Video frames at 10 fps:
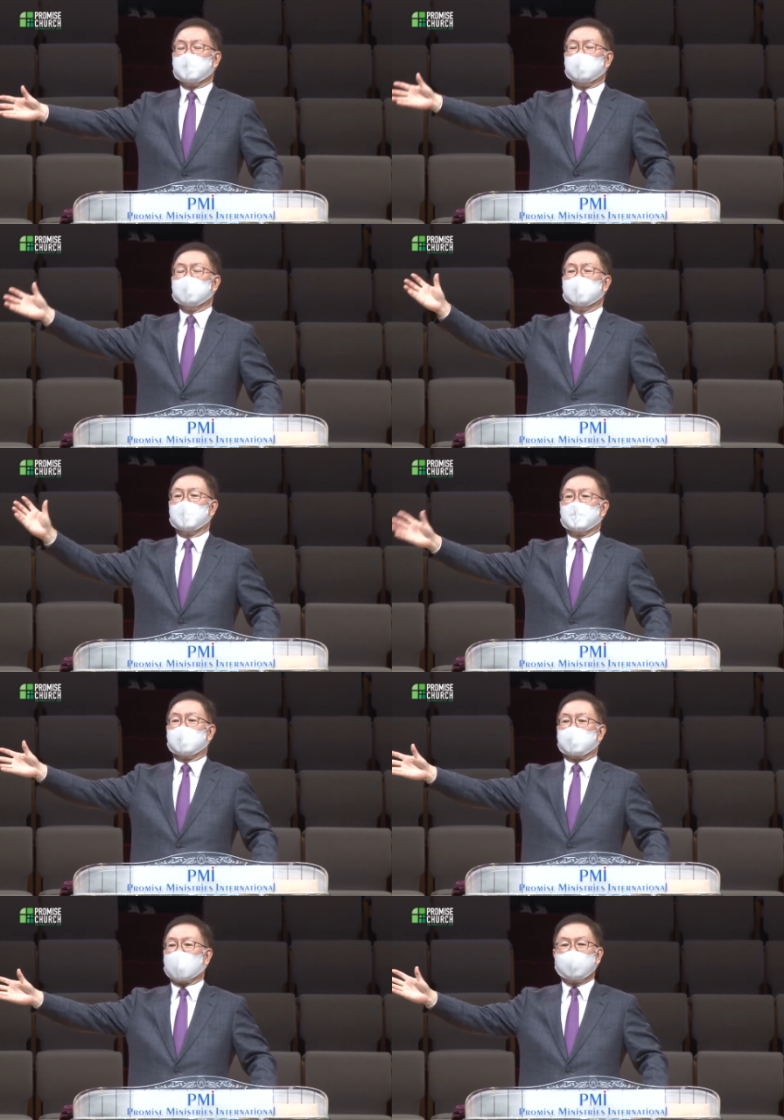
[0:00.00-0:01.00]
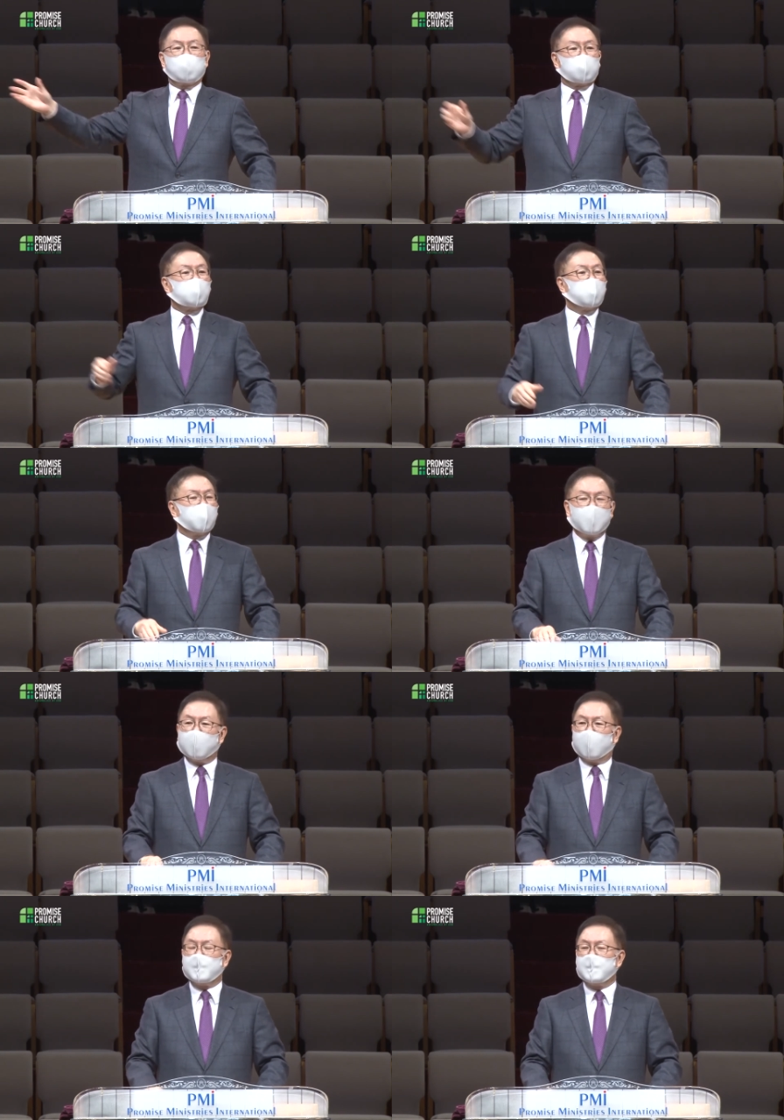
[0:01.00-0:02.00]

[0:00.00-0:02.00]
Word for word: 이 산 중턱에